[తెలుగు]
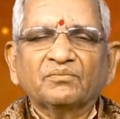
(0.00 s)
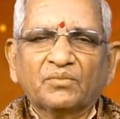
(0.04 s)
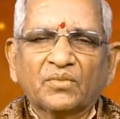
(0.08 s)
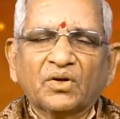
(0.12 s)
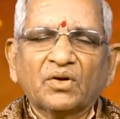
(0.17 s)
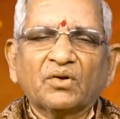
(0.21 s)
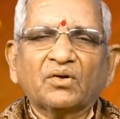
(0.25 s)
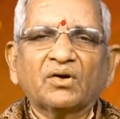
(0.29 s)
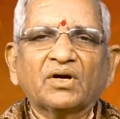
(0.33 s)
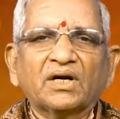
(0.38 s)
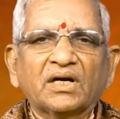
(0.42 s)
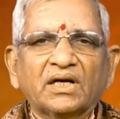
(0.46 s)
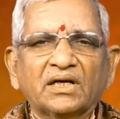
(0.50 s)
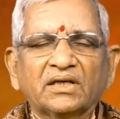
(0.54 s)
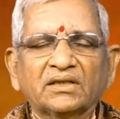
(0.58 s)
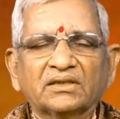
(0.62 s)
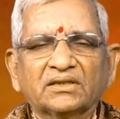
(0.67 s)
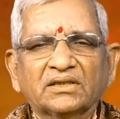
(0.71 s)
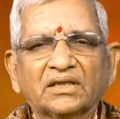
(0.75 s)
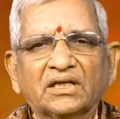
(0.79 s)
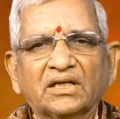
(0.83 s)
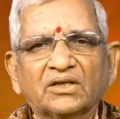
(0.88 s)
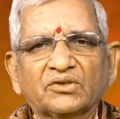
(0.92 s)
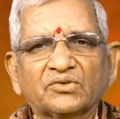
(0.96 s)
మరొక
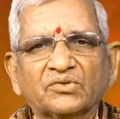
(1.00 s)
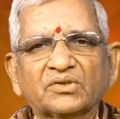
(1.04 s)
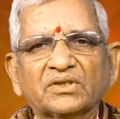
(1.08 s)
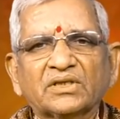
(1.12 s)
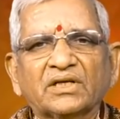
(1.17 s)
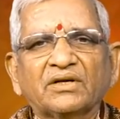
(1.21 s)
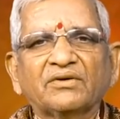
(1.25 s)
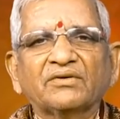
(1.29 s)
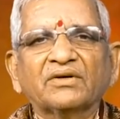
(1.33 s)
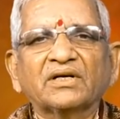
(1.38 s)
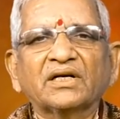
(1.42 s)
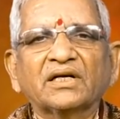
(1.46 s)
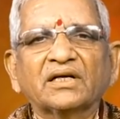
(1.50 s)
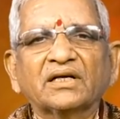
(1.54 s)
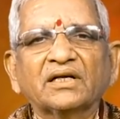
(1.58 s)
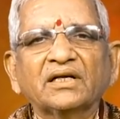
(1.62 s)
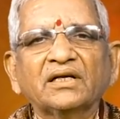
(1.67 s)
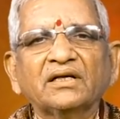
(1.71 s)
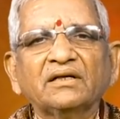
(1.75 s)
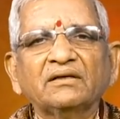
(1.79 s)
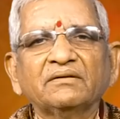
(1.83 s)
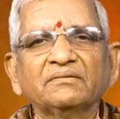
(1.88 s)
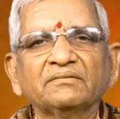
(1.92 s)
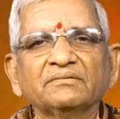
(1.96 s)
చిన్న సూచన ఏమిటంటే
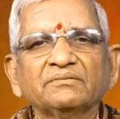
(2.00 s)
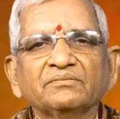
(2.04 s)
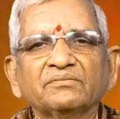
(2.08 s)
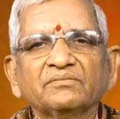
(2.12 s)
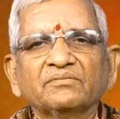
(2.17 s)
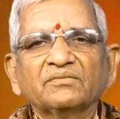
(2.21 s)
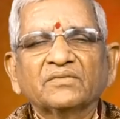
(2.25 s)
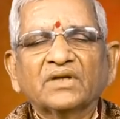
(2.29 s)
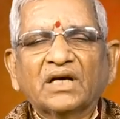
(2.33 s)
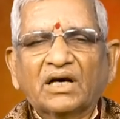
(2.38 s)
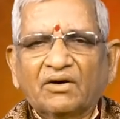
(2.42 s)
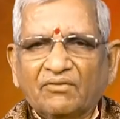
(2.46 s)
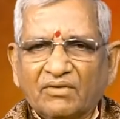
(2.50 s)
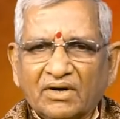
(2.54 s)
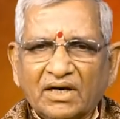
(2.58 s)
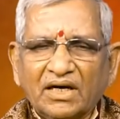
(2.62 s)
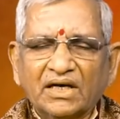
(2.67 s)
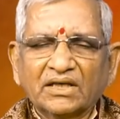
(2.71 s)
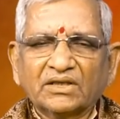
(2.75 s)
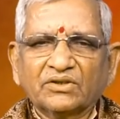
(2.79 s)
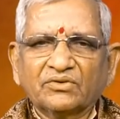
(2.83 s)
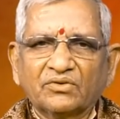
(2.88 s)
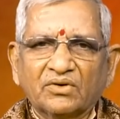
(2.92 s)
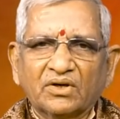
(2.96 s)

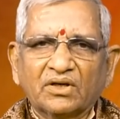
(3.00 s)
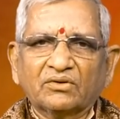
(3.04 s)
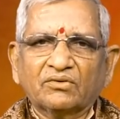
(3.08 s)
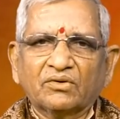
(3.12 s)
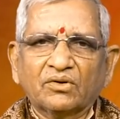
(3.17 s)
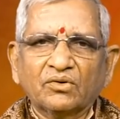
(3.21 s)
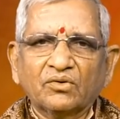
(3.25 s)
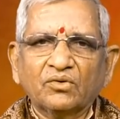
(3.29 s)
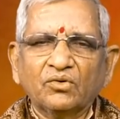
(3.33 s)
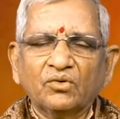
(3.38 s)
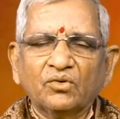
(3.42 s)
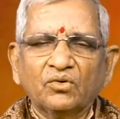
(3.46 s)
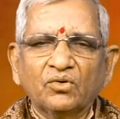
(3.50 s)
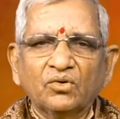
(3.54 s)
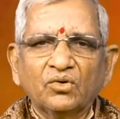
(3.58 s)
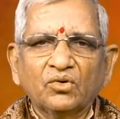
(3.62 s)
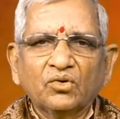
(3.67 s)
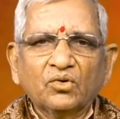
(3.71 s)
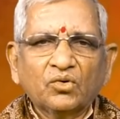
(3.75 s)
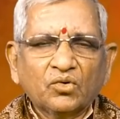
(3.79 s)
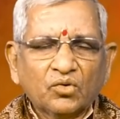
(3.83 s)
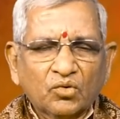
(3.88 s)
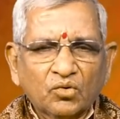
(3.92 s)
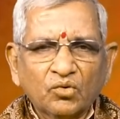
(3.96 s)
అవకాశం ఉన్నంత వరకు
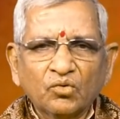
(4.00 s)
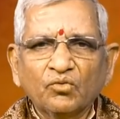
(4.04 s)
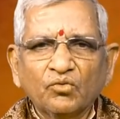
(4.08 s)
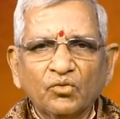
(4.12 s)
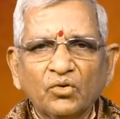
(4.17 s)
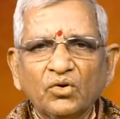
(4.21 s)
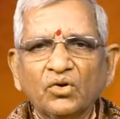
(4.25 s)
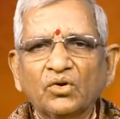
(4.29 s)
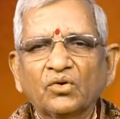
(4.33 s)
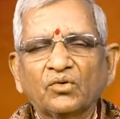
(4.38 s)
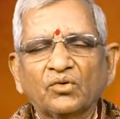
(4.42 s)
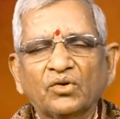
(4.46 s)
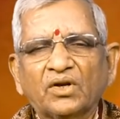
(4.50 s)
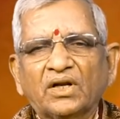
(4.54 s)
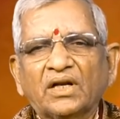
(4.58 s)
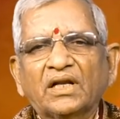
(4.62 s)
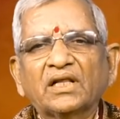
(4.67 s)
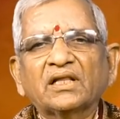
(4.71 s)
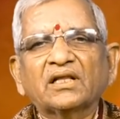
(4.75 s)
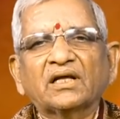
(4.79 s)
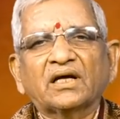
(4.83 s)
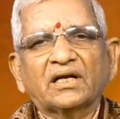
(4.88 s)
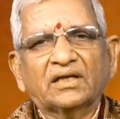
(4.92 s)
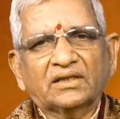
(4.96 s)
నువ్వుల
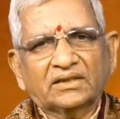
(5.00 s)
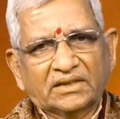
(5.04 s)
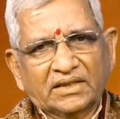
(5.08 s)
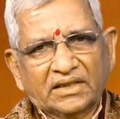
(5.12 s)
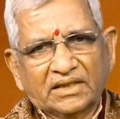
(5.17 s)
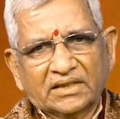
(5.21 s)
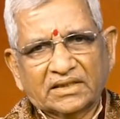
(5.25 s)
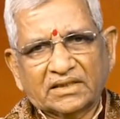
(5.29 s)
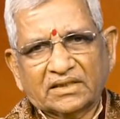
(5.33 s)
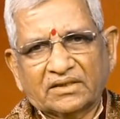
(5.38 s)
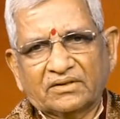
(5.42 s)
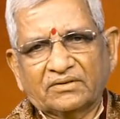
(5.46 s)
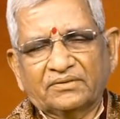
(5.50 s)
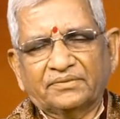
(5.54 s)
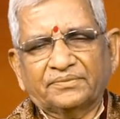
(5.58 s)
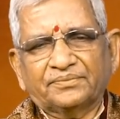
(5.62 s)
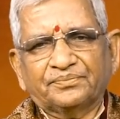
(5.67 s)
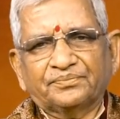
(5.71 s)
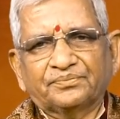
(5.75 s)
నూనెని దానం చేయించడం